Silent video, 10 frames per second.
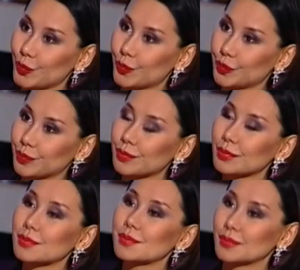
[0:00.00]
Да.
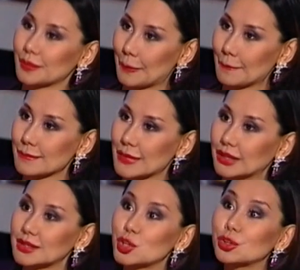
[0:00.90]
Угу.
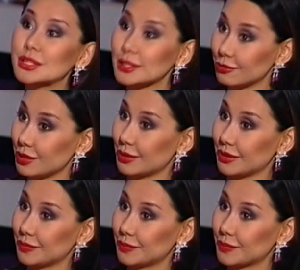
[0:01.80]
За счет казахфильма?